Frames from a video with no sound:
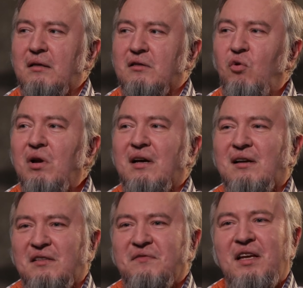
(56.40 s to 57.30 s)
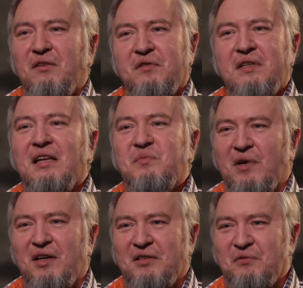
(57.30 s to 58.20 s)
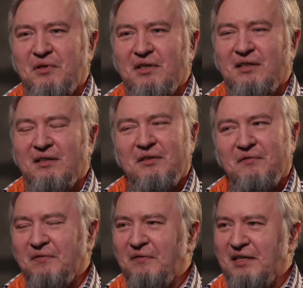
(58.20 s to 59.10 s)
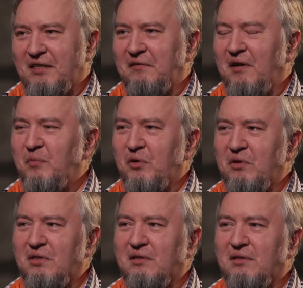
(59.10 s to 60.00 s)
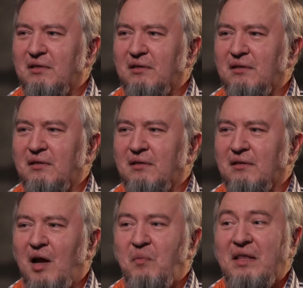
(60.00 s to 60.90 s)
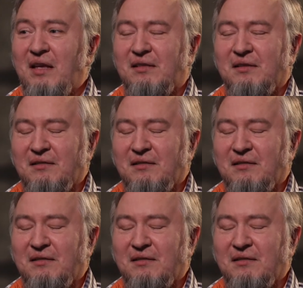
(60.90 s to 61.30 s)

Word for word: Сколько раз в день? Вот всегда спрашивают. Это важный вопрос. Э, как понять,